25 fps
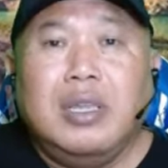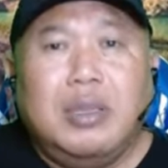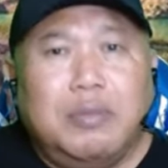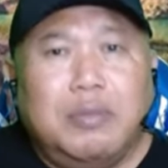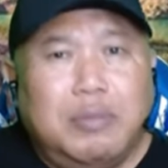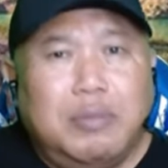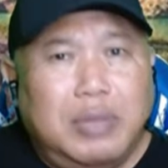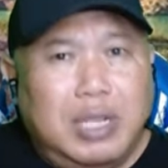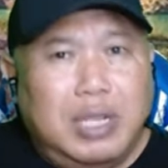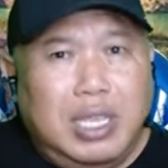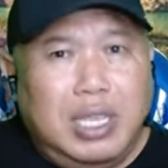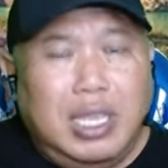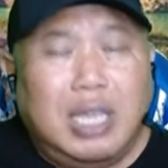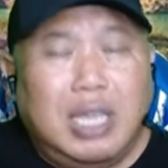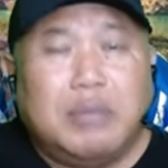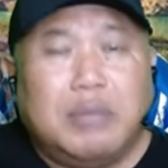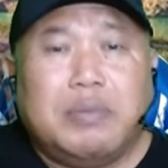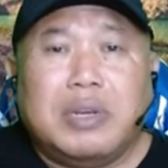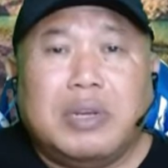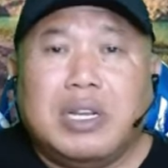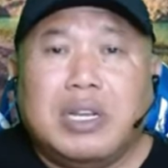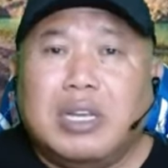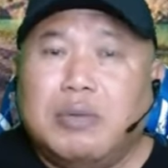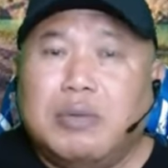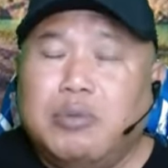Melihat
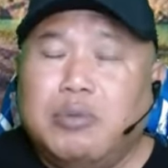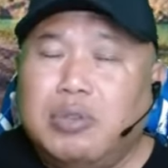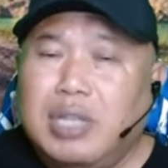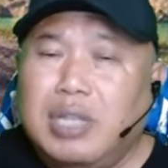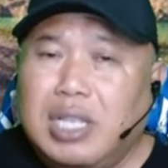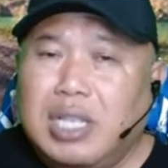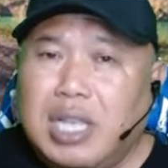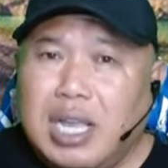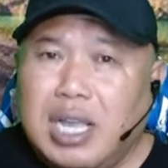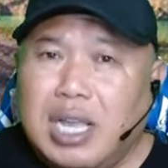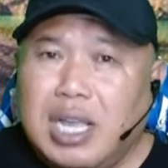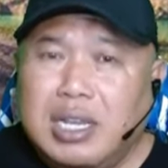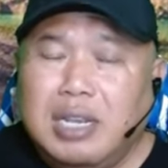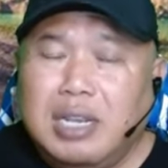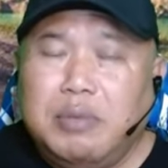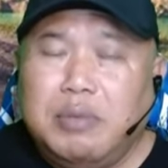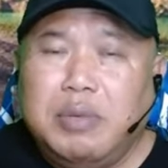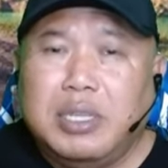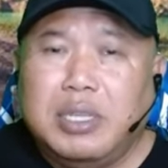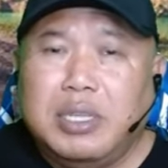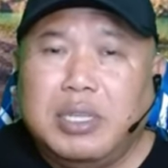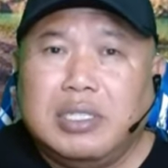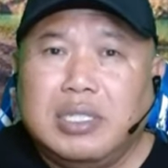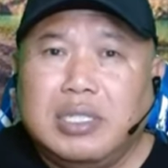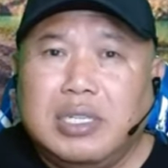perkebunan
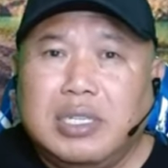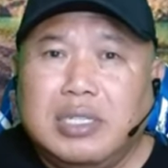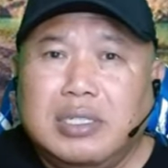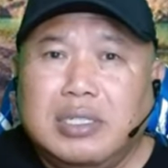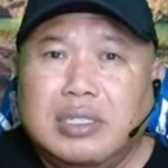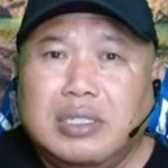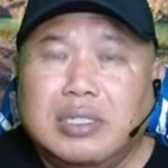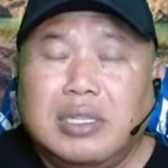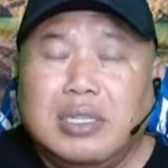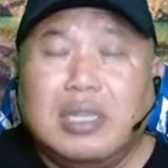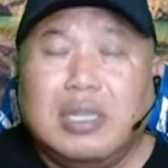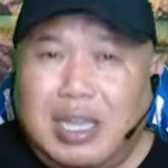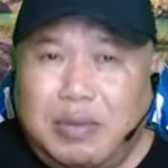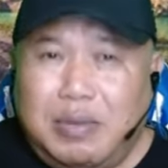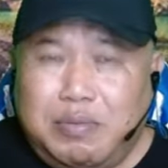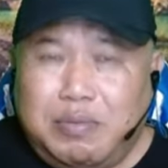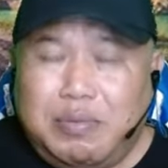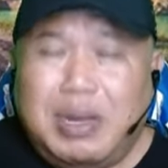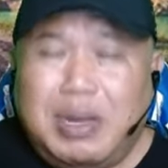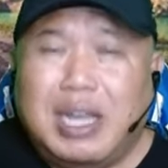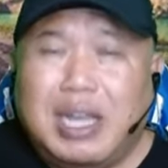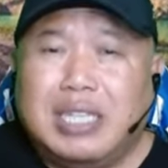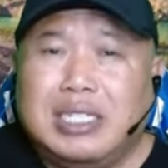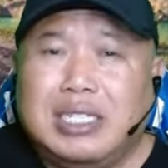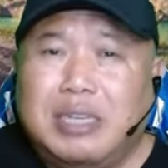agribisnis,
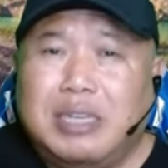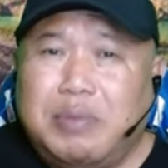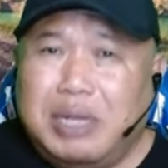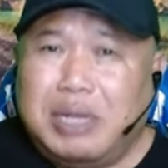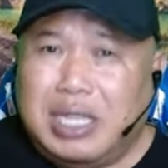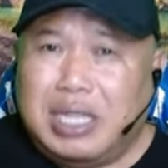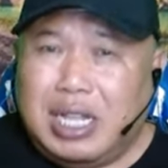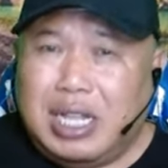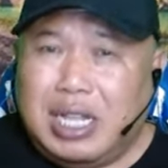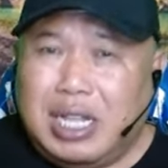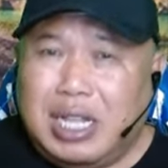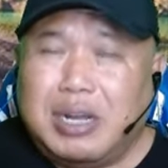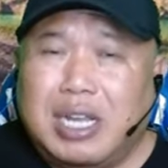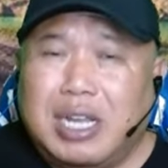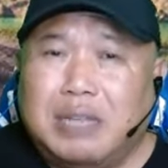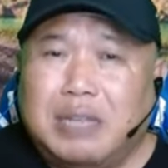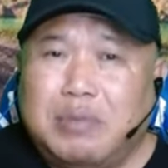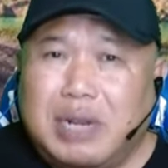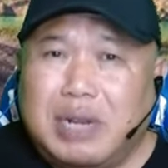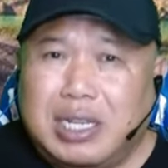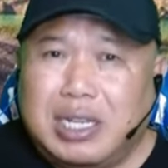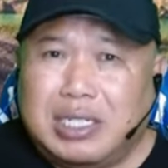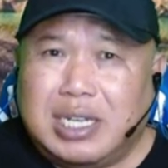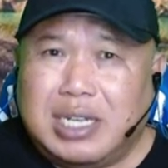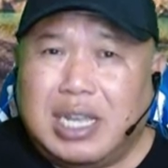bahkan sahabat alam akan
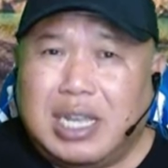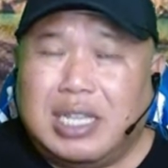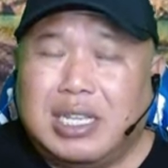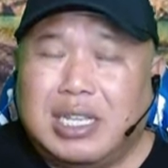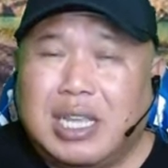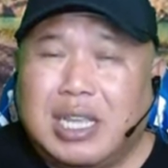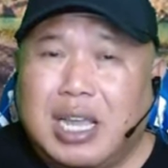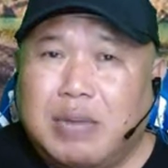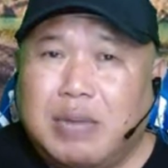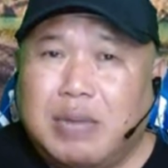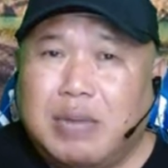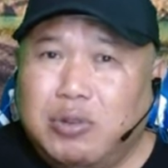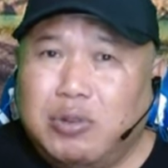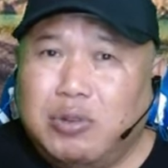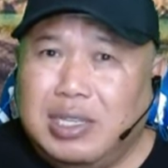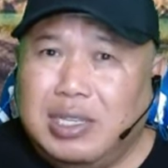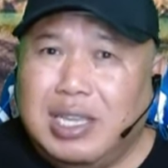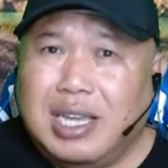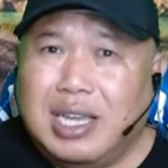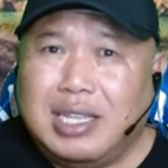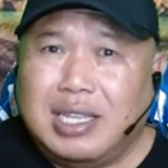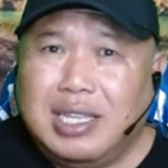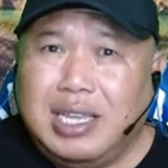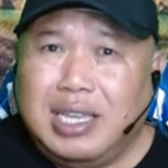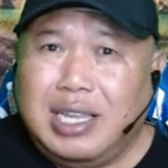merasakan kabut yang
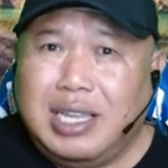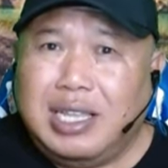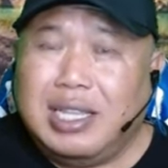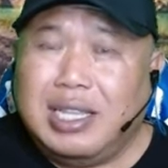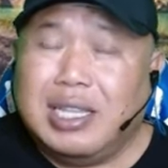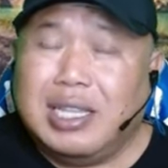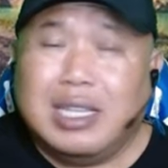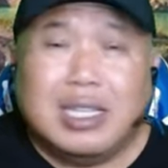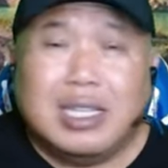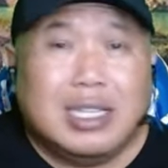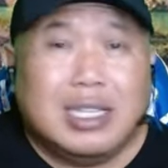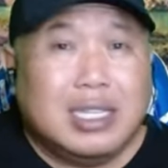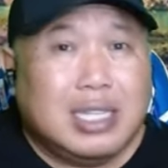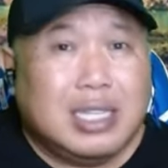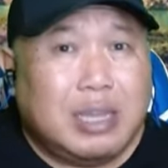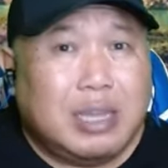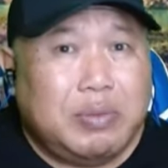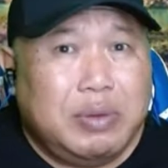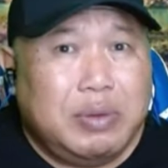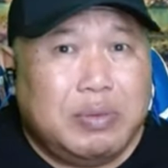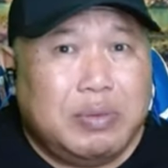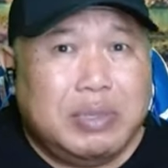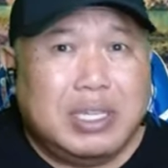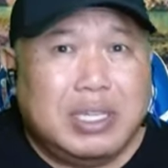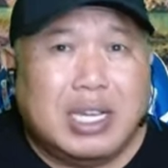dingin, tetapi
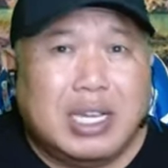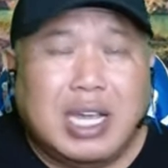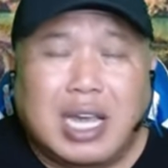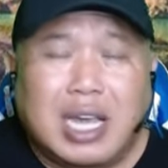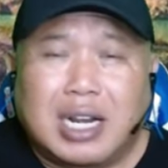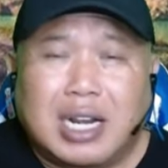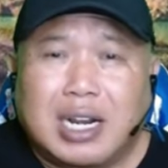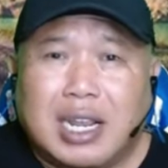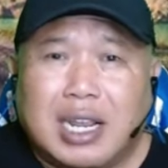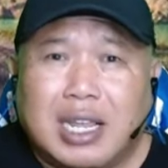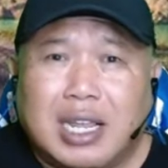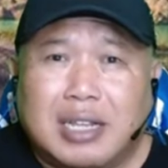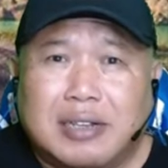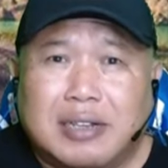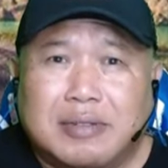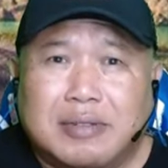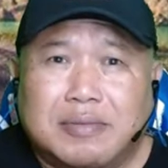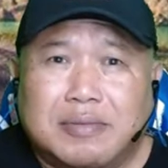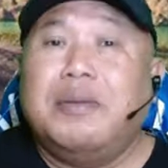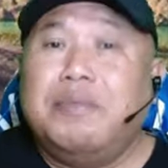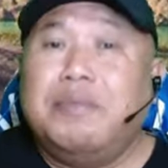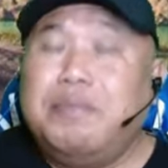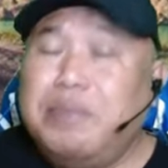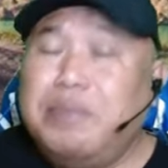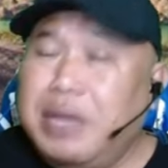menyegarkan,
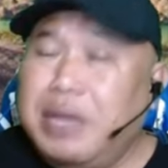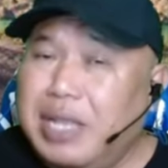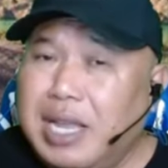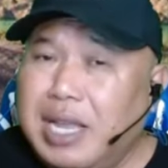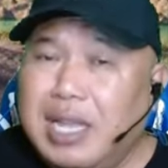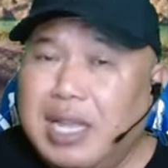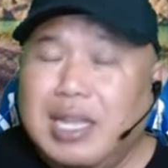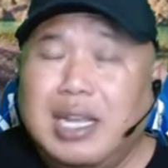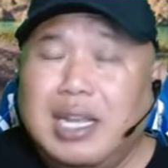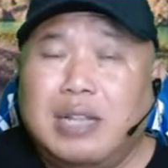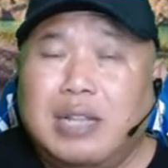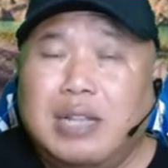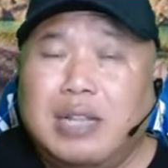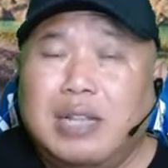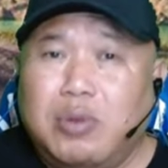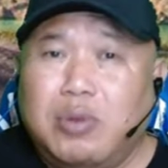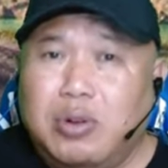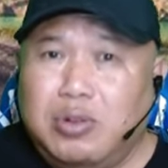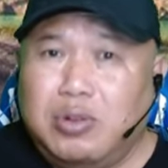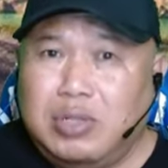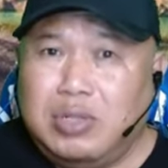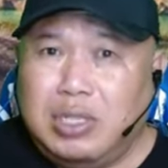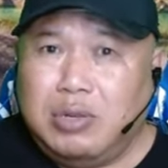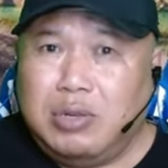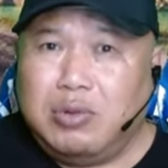beda dengan
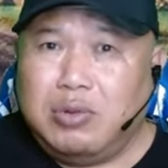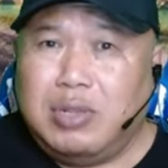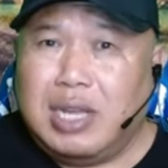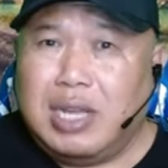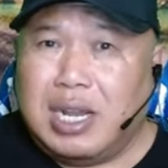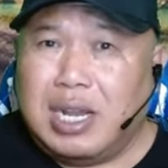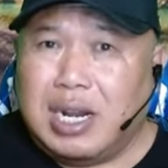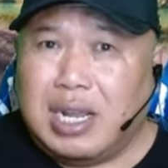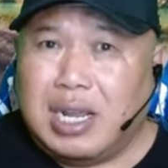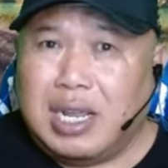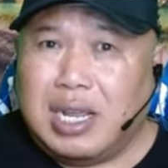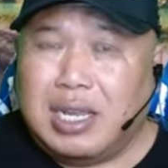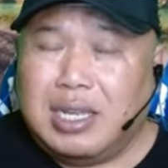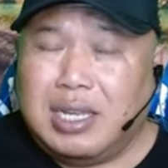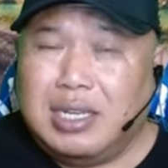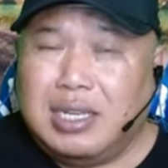polusi udara